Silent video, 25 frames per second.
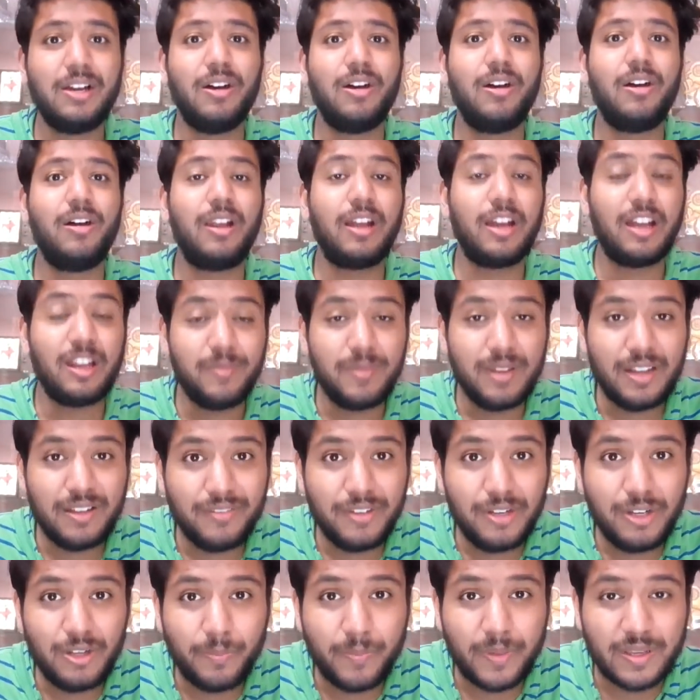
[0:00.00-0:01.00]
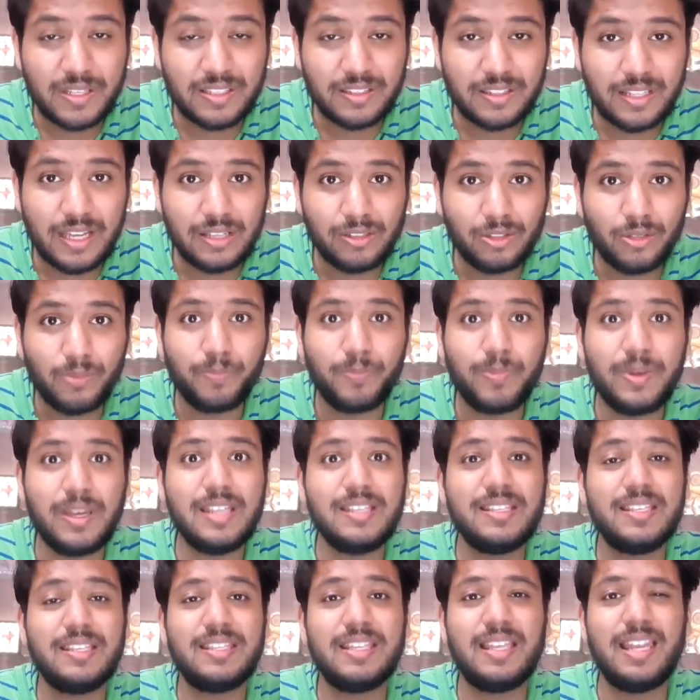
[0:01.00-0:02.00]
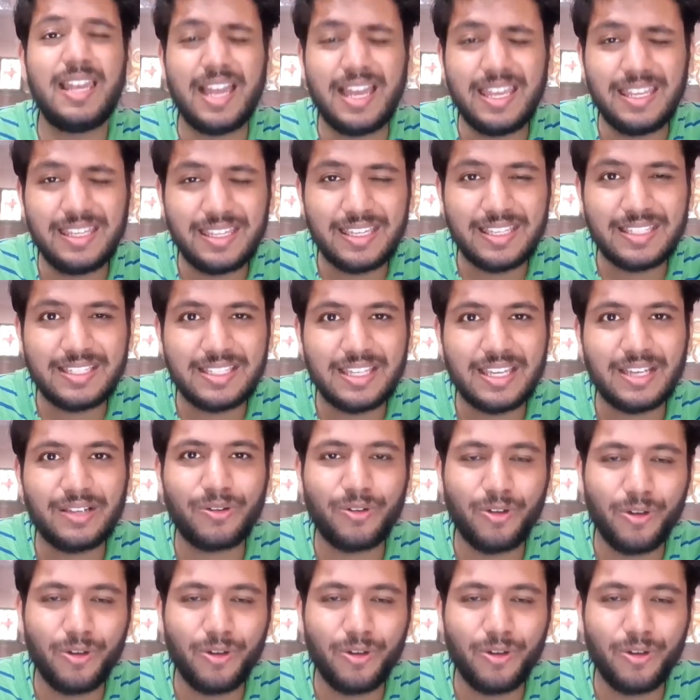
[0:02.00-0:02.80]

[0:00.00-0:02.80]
और अगर मेरा वीडियो पसंद आए तो प्लीज़ इसे लाइक कीजिए